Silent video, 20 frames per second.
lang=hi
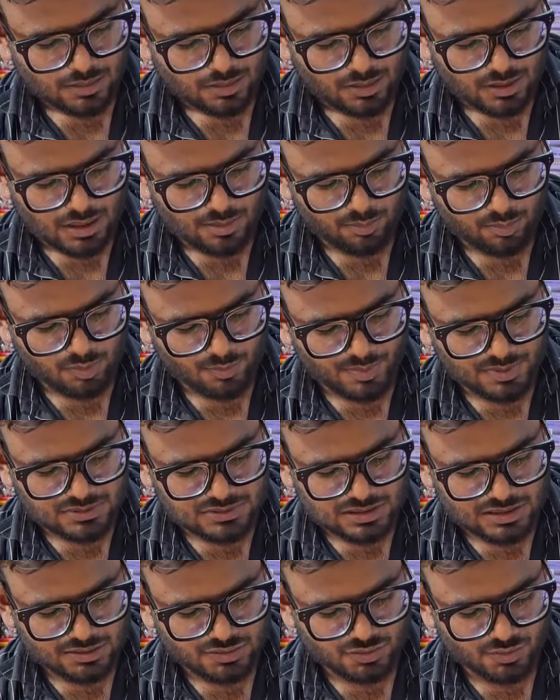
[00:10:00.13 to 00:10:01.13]
और आपको
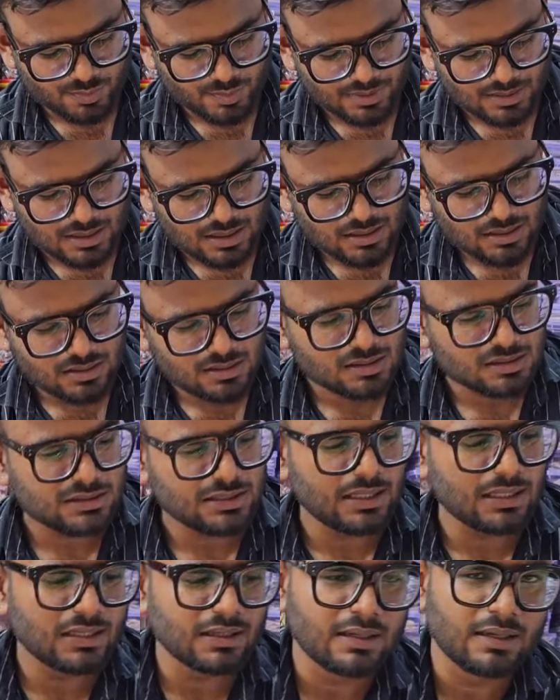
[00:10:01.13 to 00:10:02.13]
पचास रुपए का
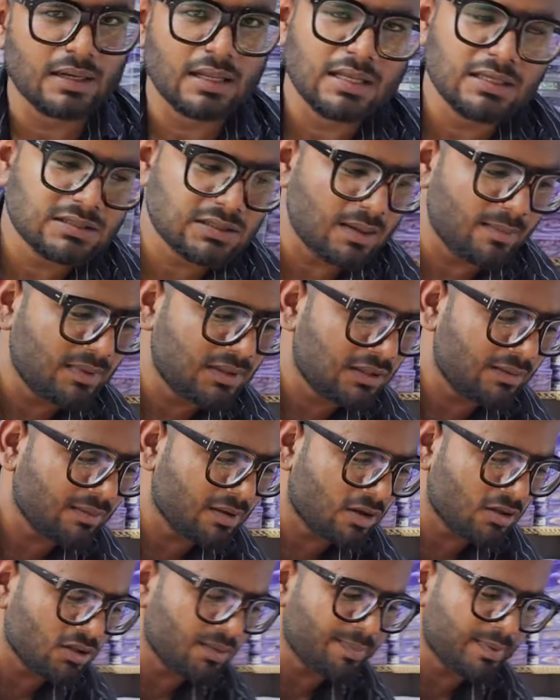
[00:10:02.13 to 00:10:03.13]
सेल करना है इसका मतलब
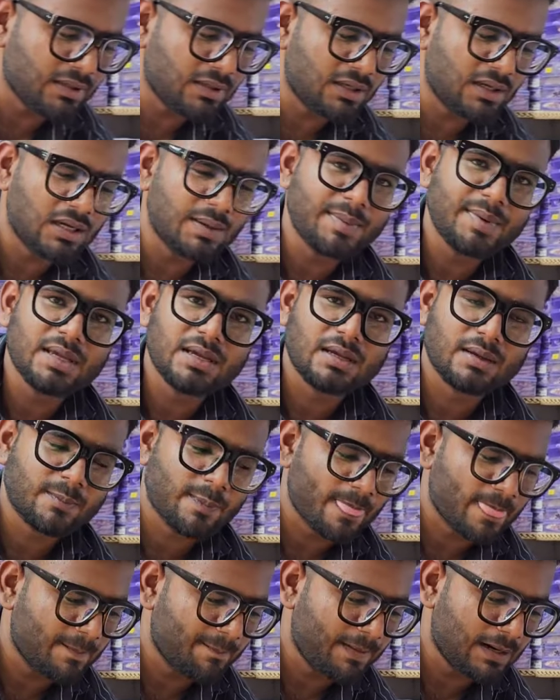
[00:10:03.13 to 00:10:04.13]
क्या होता है पंद्रह का
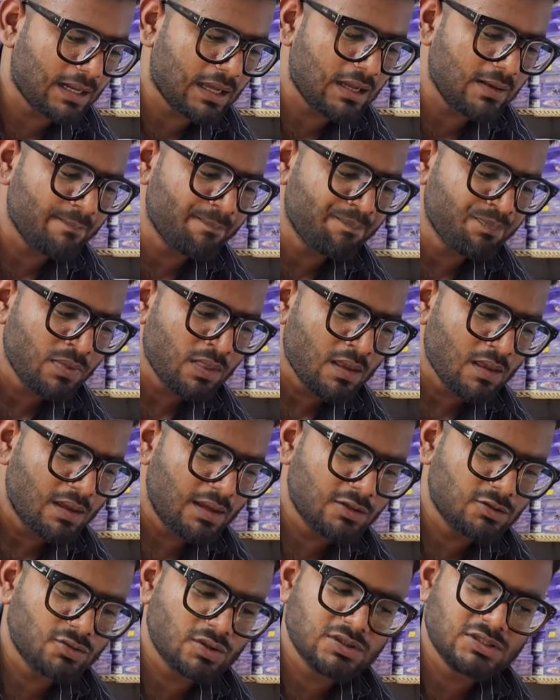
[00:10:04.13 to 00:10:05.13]
पड़ा
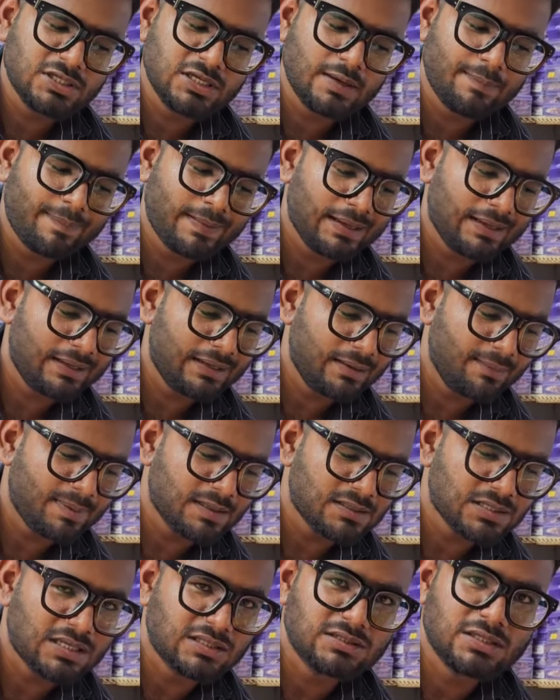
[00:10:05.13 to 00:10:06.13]
एक सौ अस्सी हम्म। का पैकेट है
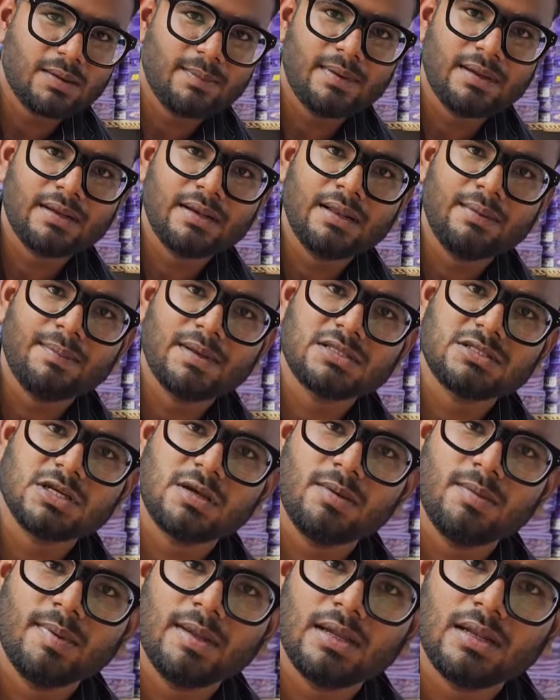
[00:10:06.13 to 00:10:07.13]
पचास का बेचना है
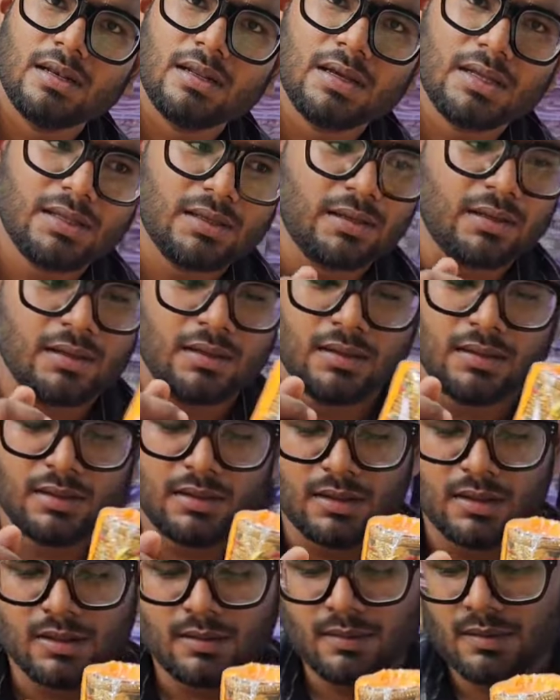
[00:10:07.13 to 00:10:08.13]
बच्चा भी बेच लेगा जी
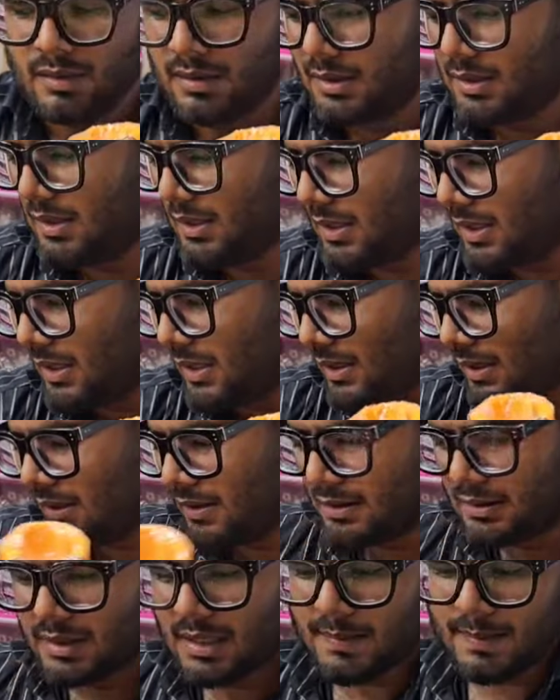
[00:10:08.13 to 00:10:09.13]
हम्म। ठीक है
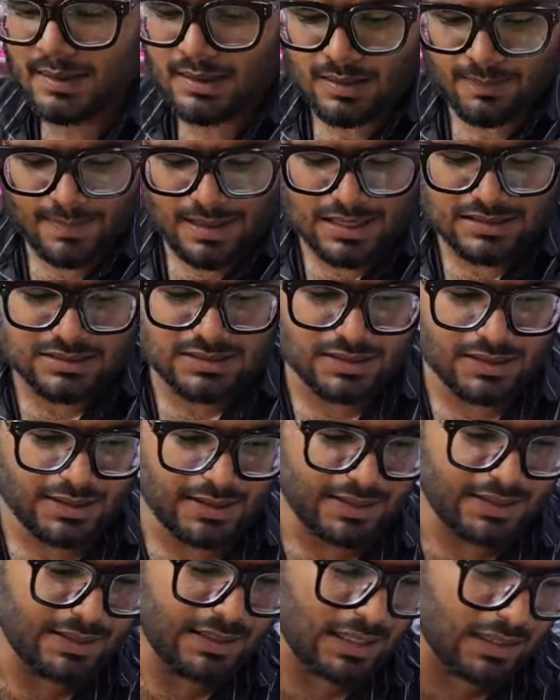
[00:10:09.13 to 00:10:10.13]
डबल का मार्जिन का
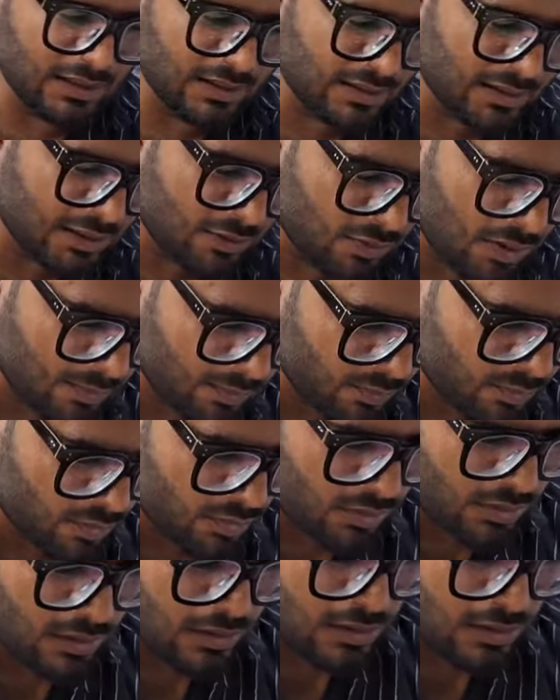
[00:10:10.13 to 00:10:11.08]
रेट डाल के दे रहा हूँ आपको